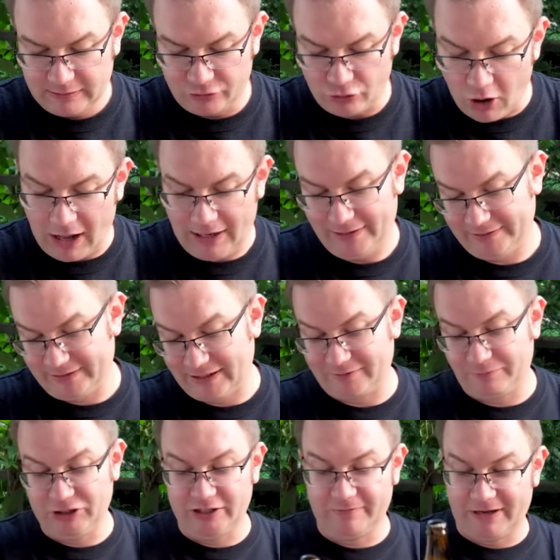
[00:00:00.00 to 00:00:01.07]
No ale
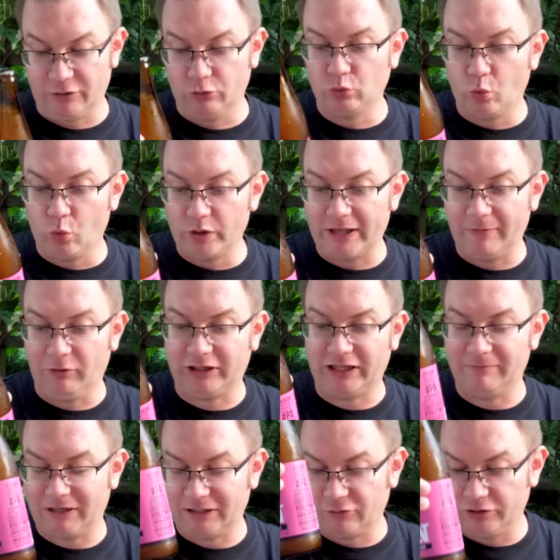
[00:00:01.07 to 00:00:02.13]
terminy mają długie, bo
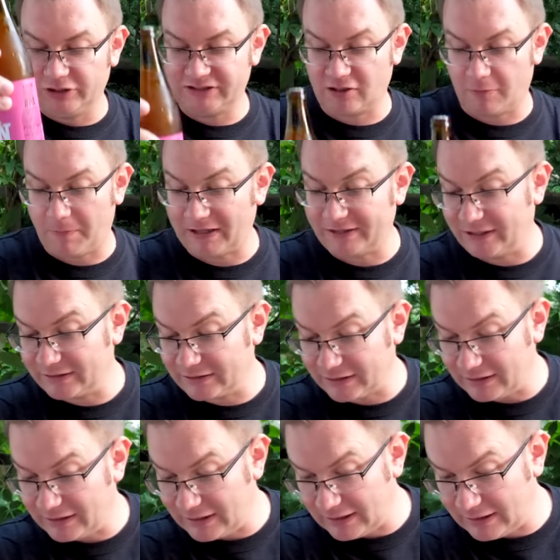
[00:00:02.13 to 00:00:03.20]
ten ma do listopada,
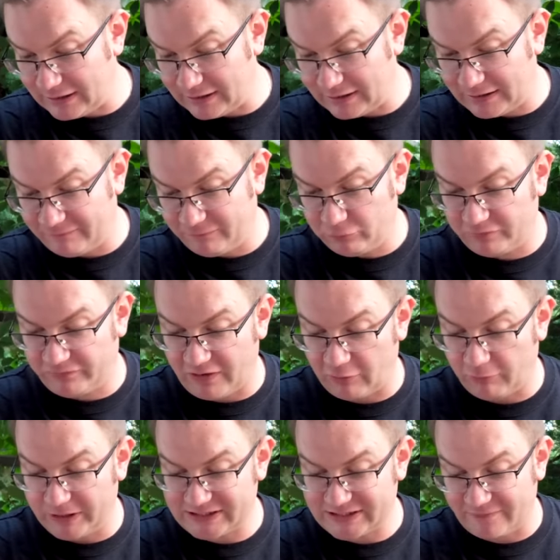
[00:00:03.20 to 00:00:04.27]
a, a
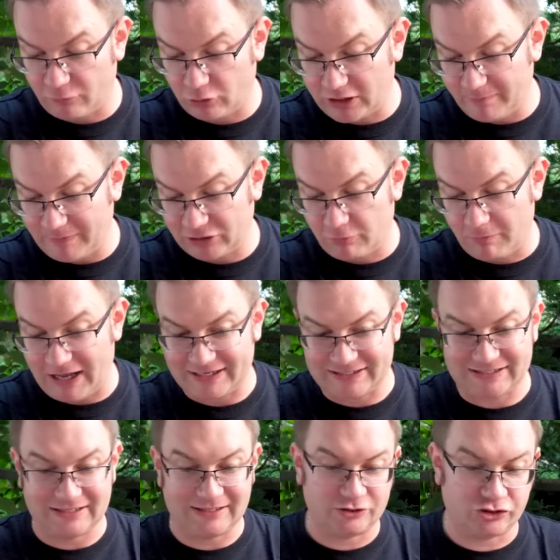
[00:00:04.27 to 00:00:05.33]
VBC w ogóle ma do
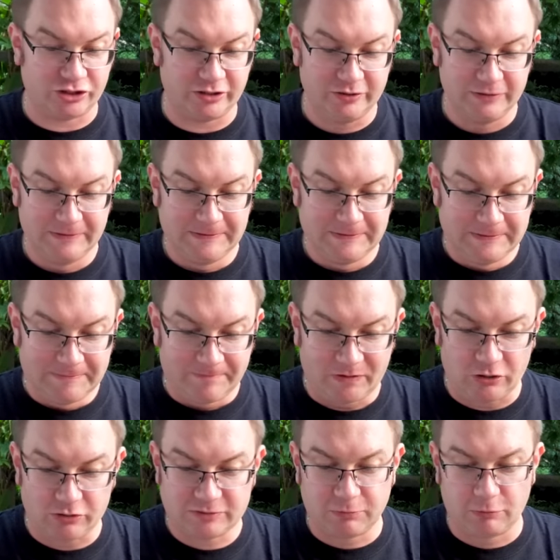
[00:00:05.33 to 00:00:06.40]
marca, także
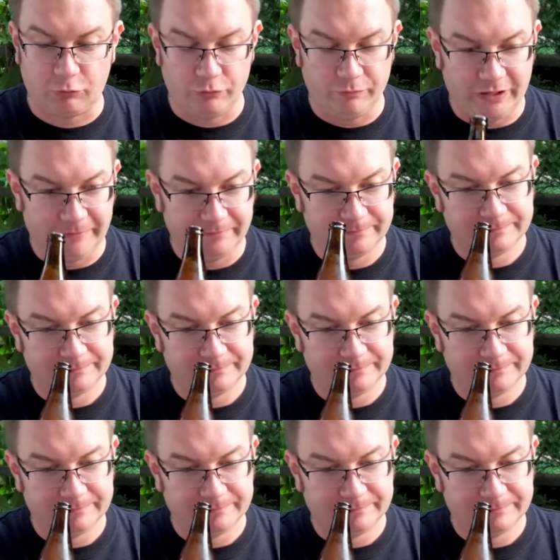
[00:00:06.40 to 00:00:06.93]
no spróbujmy.